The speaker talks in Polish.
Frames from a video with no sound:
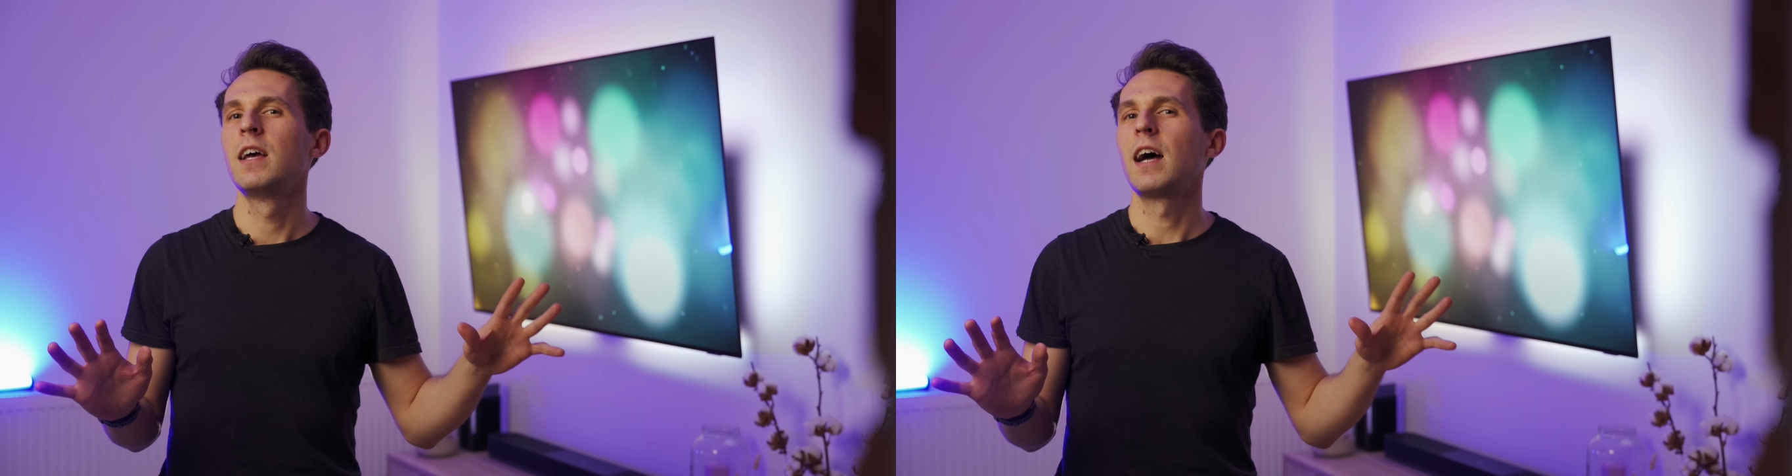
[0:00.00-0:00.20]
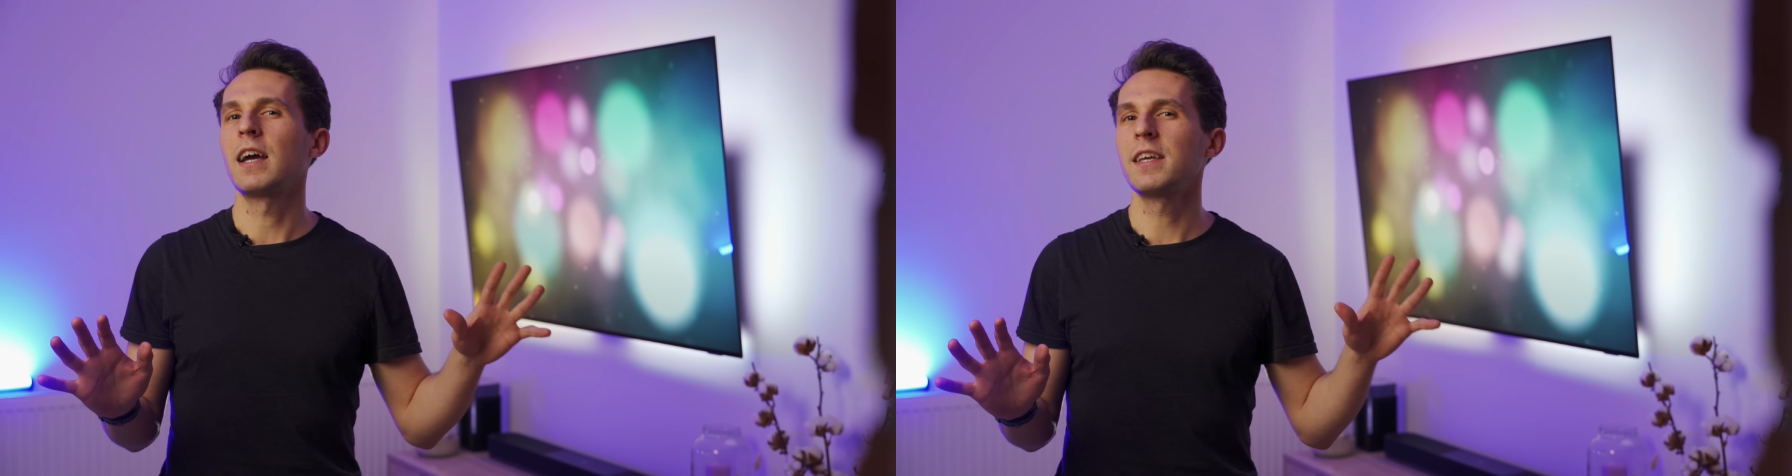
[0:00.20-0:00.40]

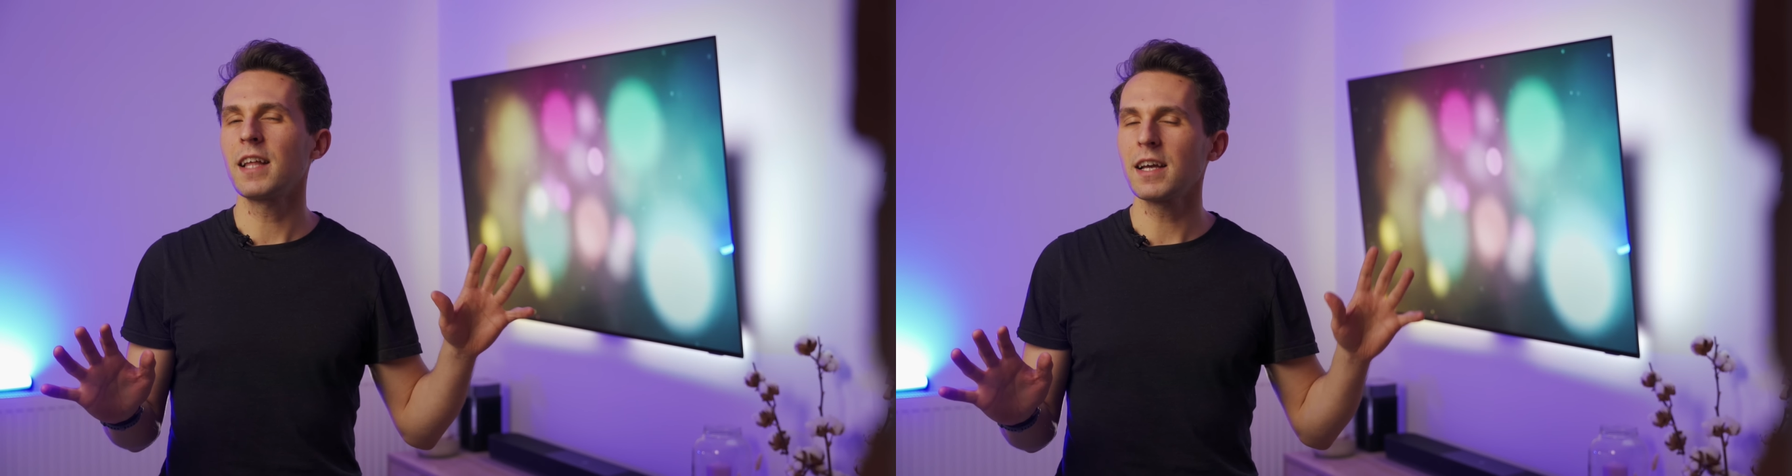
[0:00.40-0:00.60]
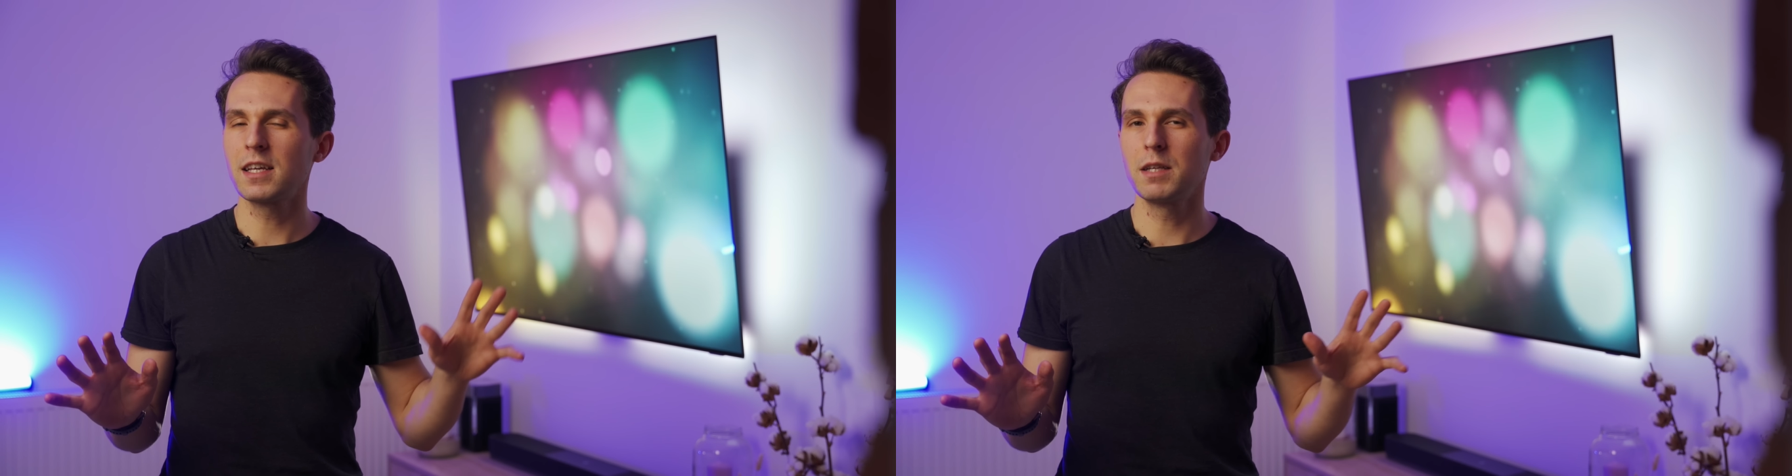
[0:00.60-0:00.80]
A i
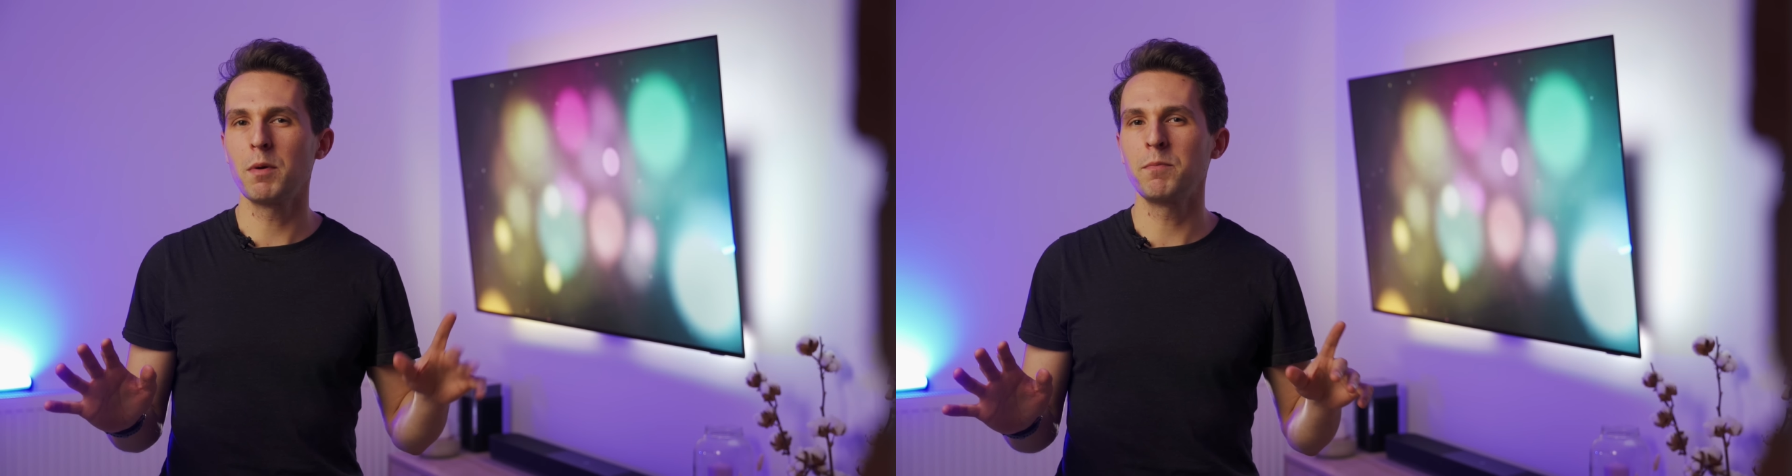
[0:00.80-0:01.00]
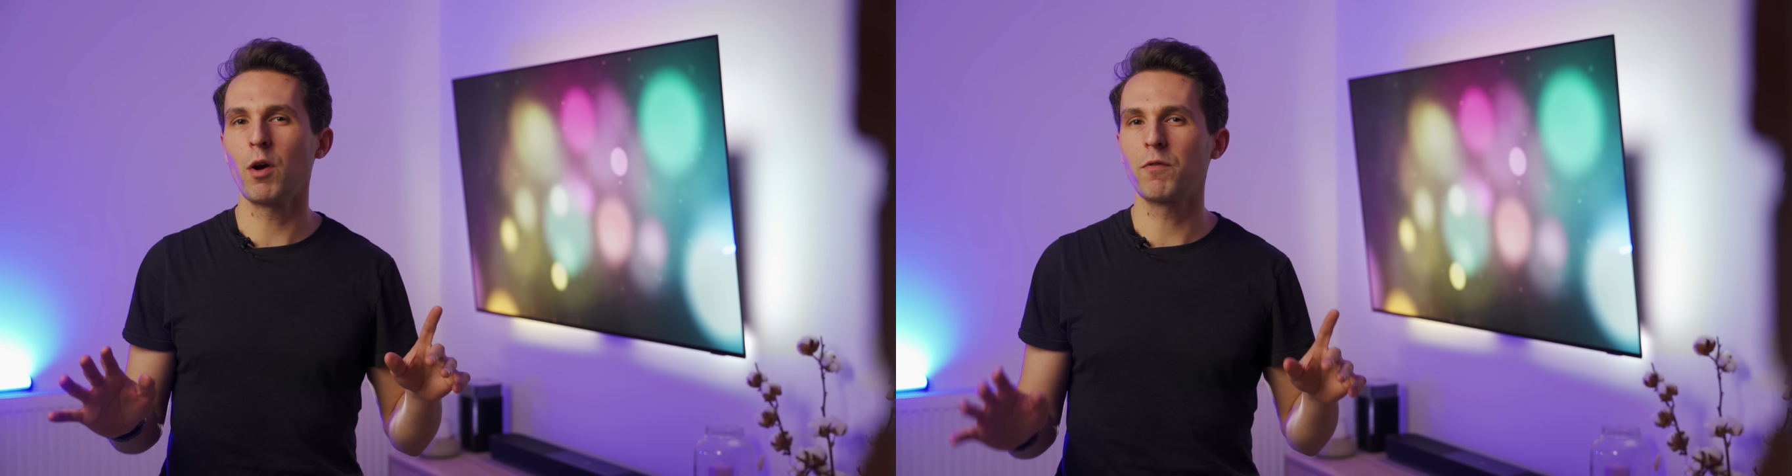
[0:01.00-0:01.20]
tak
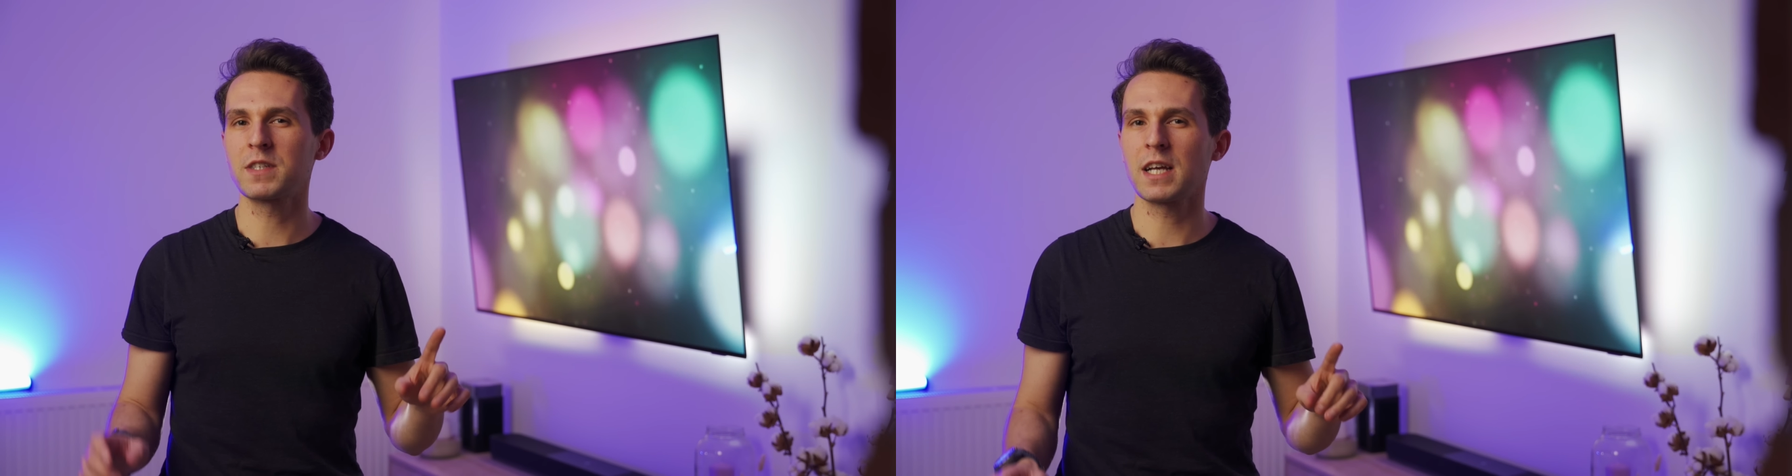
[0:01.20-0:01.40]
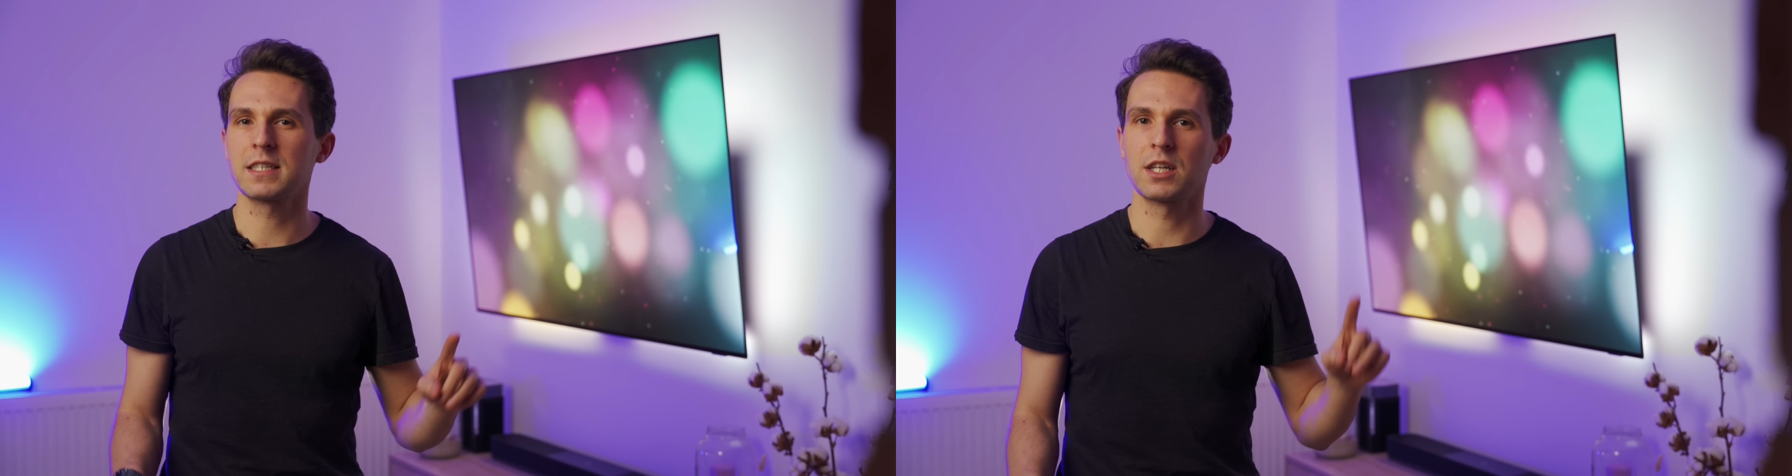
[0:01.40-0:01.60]
gdybym miał
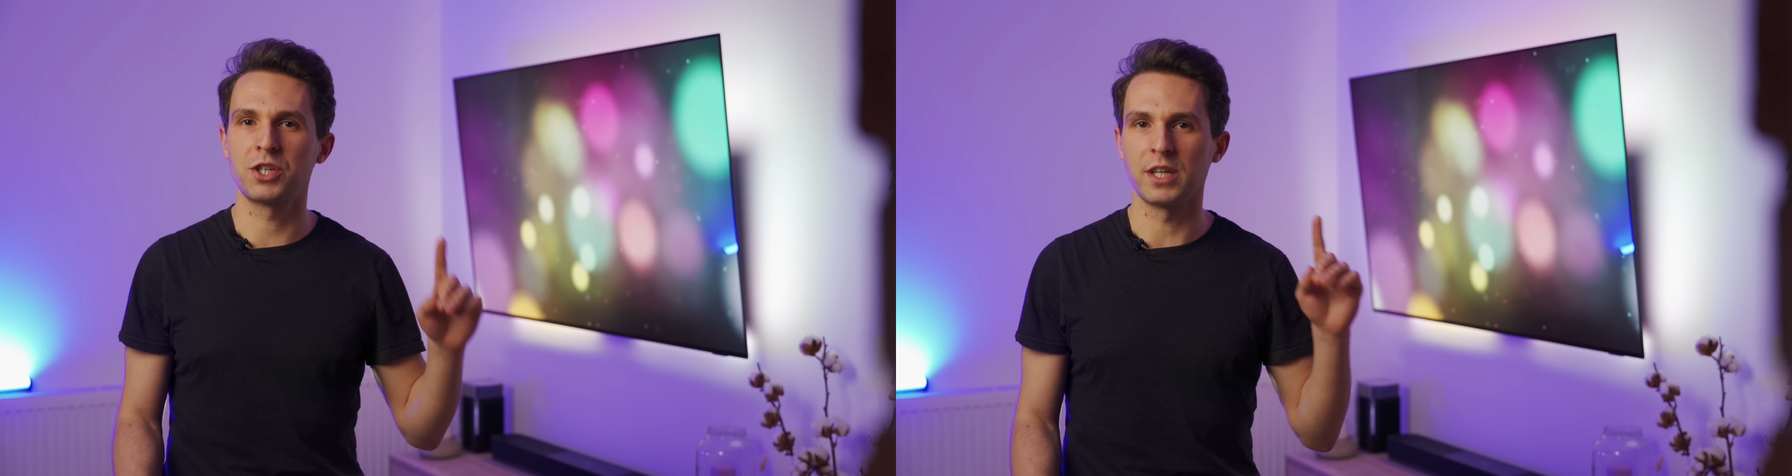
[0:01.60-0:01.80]
wskazać